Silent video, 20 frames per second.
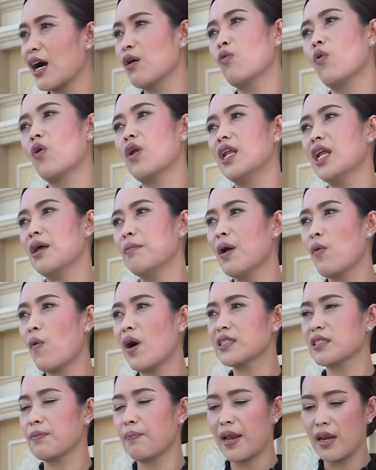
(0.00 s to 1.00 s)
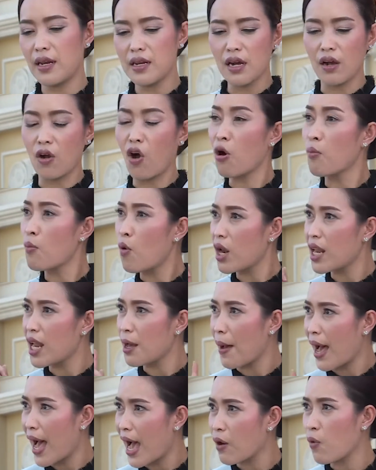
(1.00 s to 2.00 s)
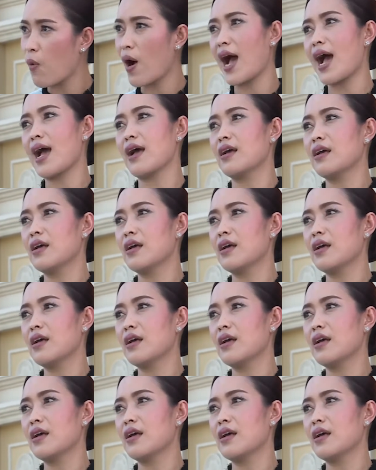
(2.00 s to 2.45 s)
กังวลเลย ไม่ว่าจะเป็นเรื่องของมลภาวะ